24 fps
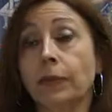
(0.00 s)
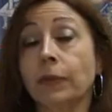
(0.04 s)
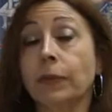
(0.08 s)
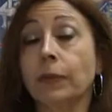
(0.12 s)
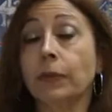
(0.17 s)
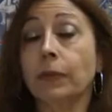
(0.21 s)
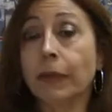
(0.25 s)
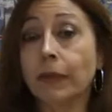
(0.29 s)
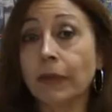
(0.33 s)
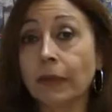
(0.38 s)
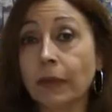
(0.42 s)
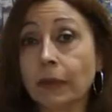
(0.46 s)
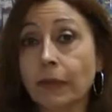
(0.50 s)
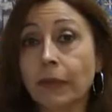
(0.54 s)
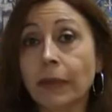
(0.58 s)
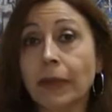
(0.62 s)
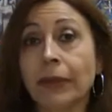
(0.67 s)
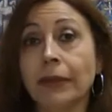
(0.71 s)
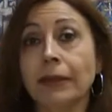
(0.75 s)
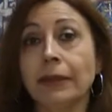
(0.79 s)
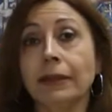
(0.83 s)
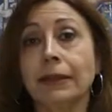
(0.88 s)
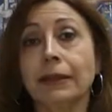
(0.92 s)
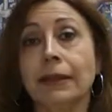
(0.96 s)

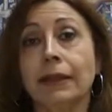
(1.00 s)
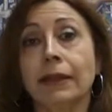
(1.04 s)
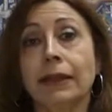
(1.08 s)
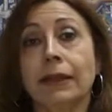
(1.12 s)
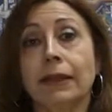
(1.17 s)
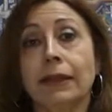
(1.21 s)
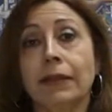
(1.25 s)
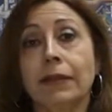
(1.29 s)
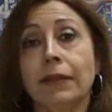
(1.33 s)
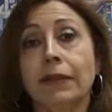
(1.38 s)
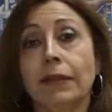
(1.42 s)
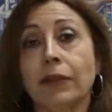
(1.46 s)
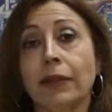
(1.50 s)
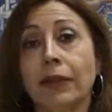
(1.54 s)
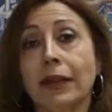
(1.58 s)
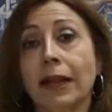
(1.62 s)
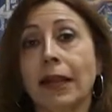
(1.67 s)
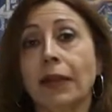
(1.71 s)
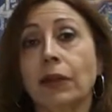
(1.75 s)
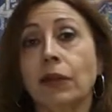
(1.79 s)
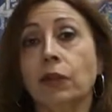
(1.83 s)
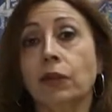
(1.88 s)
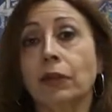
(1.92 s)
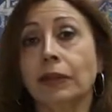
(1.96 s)
probabilmente
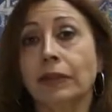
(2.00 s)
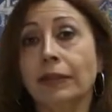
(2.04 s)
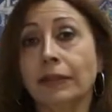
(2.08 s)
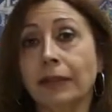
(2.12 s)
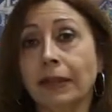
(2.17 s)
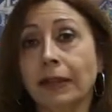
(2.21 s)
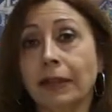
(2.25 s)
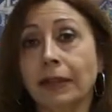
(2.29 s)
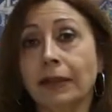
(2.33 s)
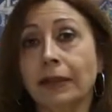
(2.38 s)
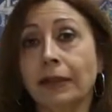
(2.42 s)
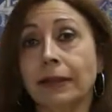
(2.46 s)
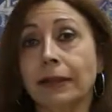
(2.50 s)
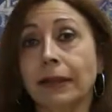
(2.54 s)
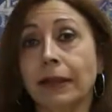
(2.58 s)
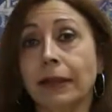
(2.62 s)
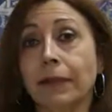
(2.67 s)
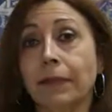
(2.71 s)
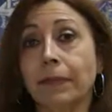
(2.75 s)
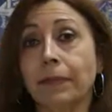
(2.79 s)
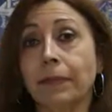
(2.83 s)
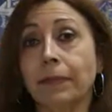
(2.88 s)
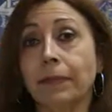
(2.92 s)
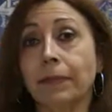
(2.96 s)
verranno
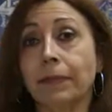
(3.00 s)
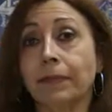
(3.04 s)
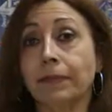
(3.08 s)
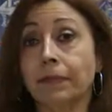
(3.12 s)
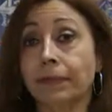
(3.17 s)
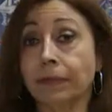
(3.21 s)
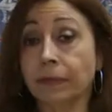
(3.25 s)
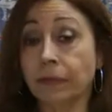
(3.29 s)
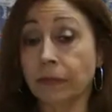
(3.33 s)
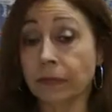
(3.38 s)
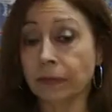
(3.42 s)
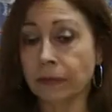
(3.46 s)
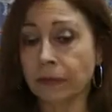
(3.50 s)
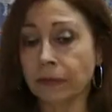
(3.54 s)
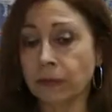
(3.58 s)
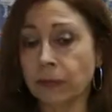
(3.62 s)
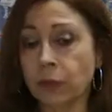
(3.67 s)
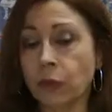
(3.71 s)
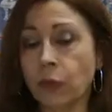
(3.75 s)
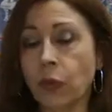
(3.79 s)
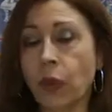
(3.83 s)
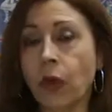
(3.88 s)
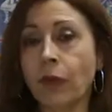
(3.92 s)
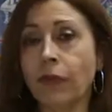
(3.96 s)
riscritte
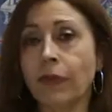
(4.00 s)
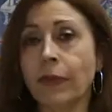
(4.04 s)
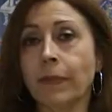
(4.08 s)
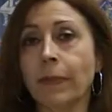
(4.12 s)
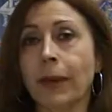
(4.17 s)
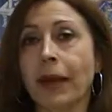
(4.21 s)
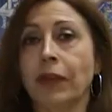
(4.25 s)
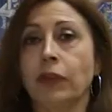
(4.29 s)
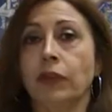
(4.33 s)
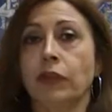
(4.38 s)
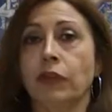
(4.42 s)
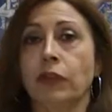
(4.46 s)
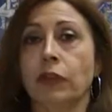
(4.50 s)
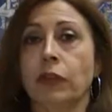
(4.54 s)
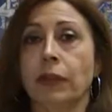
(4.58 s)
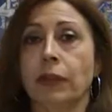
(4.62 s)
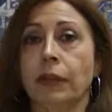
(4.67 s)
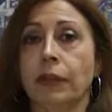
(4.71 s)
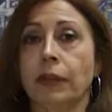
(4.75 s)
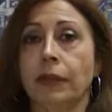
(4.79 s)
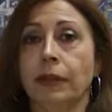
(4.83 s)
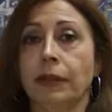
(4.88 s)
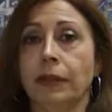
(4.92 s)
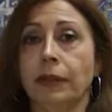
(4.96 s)
nuove
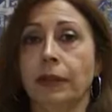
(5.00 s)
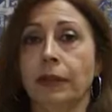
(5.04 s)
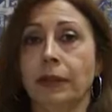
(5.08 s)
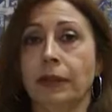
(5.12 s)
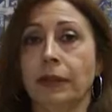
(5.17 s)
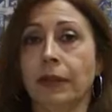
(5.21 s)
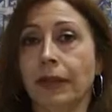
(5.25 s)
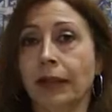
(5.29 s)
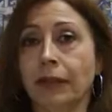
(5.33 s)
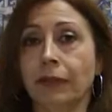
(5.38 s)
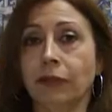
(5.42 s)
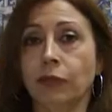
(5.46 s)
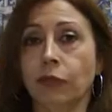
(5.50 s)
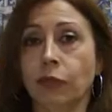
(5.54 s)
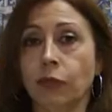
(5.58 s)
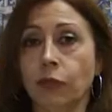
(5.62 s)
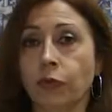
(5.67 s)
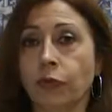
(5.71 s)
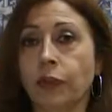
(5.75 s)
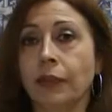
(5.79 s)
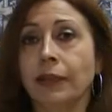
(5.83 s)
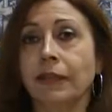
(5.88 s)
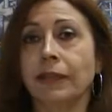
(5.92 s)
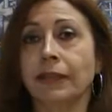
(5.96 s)
pagine
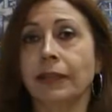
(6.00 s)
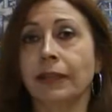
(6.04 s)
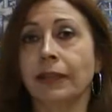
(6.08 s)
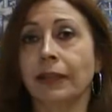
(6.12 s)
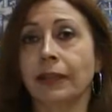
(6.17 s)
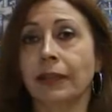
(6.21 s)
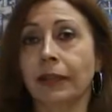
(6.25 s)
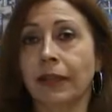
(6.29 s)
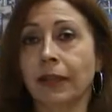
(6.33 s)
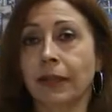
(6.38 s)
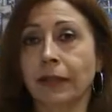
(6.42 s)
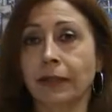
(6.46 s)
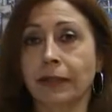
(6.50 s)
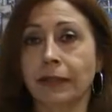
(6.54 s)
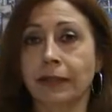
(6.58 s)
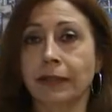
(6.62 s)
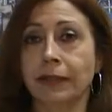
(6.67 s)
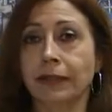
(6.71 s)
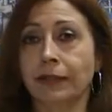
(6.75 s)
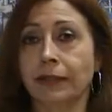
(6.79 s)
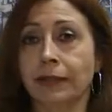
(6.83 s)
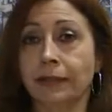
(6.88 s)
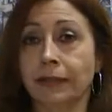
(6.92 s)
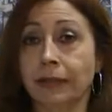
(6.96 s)
dell'astrofisica e
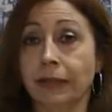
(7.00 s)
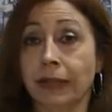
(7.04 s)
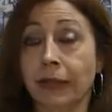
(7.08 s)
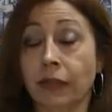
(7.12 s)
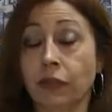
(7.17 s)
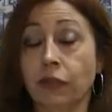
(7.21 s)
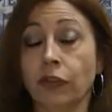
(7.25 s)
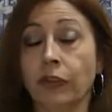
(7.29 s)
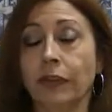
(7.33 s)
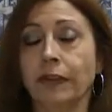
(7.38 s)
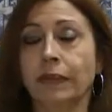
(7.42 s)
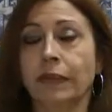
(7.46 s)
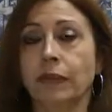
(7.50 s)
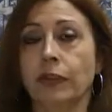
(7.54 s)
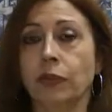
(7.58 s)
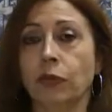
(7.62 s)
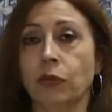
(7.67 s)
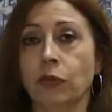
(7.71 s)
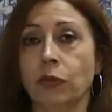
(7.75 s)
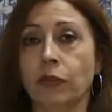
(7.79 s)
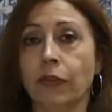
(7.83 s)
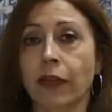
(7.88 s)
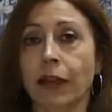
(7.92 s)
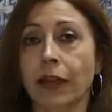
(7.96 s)
della della scienza
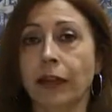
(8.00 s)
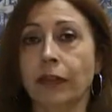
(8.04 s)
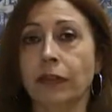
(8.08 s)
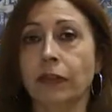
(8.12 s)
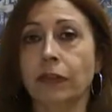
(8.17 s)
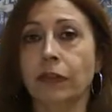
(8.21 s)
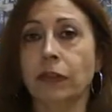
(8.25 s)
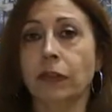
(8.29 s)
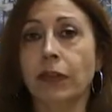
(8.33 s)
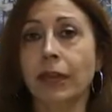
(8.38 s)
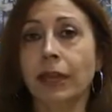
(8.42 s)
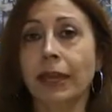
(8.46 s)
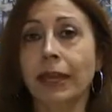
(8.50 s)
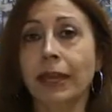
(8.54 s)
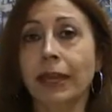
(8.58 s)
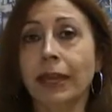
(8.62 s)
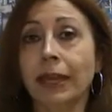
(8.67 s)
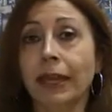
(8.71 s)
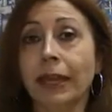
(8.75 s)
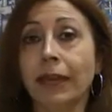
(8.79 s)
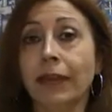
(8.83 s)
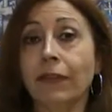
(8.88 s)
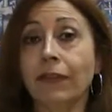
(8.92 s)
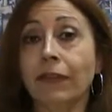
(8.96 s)
dell'universo
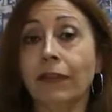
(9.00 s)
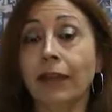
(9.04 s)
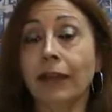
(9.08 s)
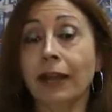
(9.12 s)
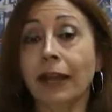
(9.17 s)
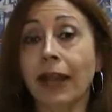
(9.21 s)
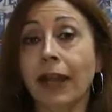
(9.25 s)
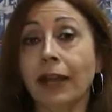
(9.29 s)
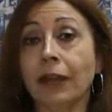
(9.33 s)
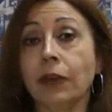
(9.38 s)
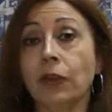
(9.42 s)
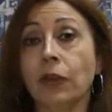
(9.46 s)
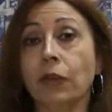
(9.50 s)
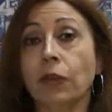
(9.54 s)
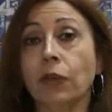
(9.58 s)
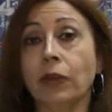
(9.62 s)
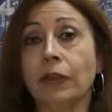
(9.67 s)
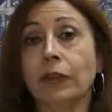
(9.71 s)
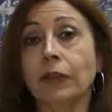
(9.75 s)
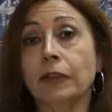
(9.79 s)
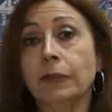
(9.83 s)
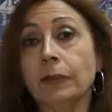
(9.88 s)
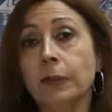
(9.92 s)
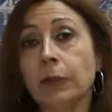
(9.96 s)
e verranno
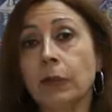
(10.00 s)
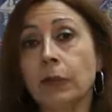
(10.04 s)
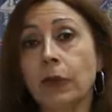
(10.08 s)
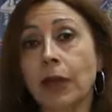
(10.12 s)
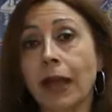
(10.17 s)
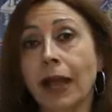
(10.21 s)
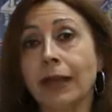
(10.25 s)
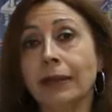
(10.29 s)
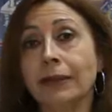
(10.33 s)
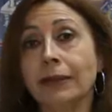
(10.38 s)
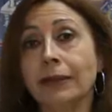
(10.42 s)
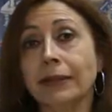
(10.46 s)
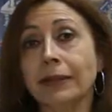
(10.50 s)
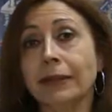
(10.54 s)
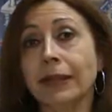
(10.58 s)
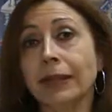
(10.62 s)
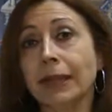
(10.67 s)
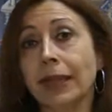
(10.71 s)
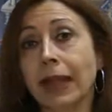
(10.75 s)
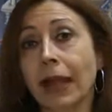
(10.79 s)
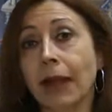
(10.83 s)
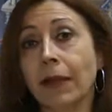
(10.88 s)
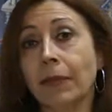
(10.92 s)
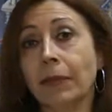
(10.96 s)
esplorati
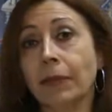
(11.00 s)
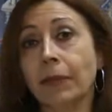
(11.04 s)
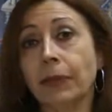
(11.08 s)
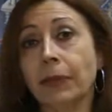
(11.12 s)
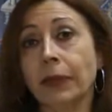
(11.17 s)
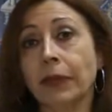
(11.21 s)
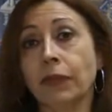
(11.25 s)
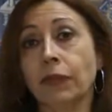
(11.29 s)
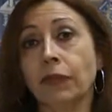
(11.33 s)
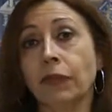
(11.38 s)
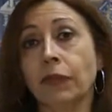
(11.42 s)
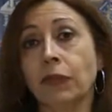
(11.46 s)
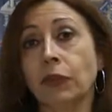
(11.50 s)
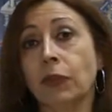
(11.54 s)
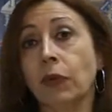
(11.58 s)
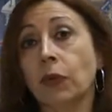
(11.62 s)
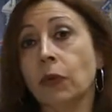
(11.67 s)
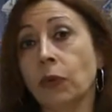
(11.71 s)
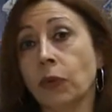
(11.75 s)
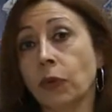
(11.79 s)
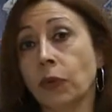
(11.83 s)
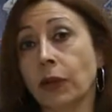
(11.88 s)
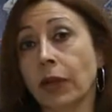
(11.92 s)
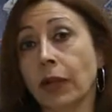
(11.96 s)
dei campi che fino
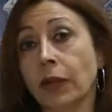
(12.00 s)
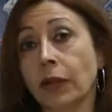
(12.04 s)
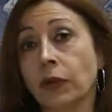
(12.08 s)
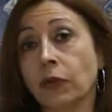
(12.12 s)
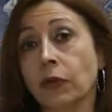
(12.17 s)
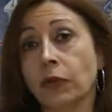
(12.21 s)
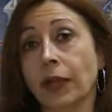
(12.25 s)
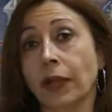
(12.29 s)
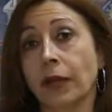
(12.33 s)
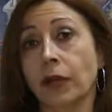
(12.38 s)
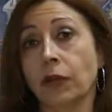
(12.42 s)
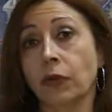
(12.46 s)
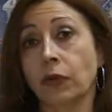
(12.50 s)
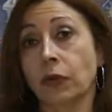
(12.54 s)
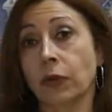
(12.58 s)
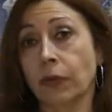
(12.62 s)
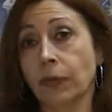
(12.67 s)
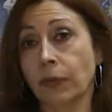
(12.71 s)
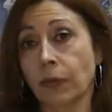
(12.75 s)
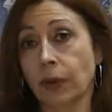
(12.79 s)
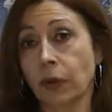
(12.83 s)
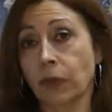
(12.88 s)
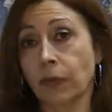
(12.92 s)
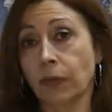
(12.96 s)
ad ora non erano nemmeno